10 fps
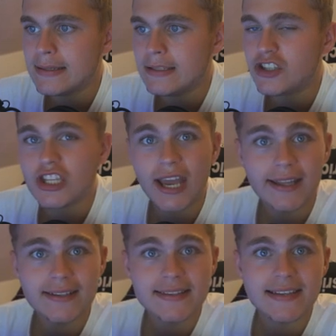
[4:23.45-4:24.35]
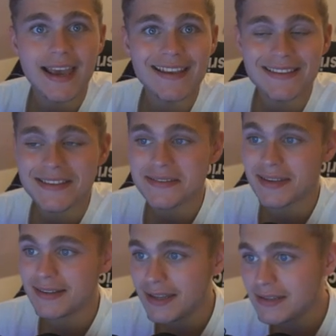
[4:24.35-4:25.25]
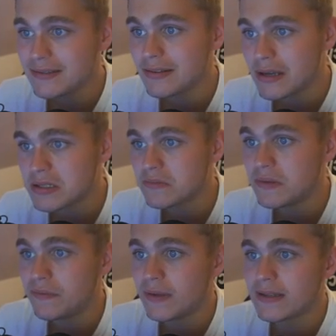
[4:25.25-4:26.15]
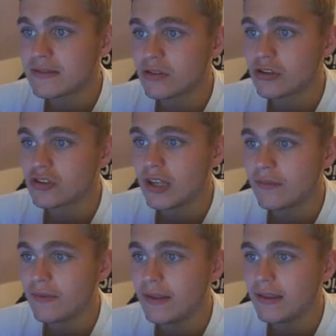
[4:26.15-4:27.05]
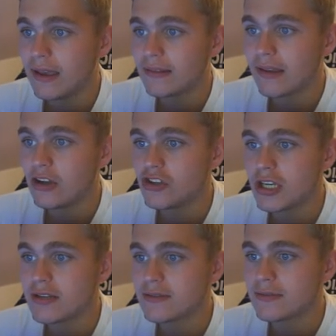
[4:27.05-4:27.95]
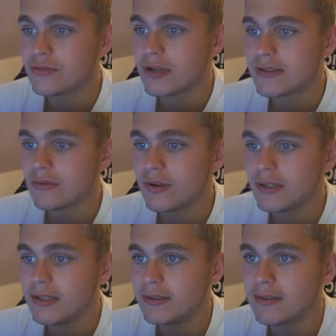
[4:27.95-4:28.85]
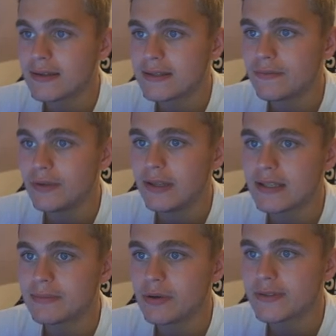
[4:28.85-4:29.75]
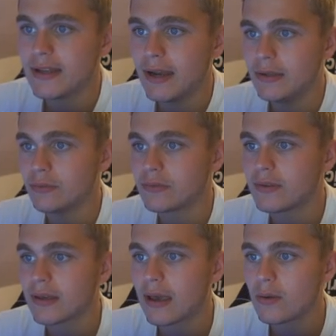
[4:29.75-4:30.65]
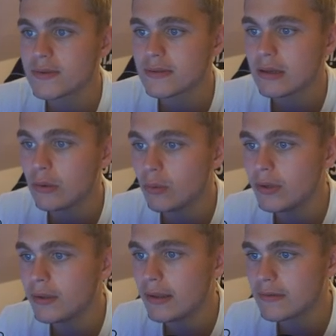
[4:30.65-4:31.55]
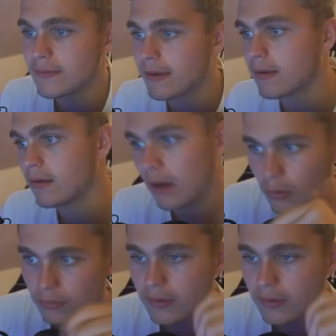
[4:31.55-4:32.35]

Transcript: Die Sterne zeigen das Talent, also wie viel das noch gestärkt werden kann. Drei Sterne sind schon ganz ordentlich, den Rest würde ich erstmal aus der A-Jugend rausholen, also weghauen.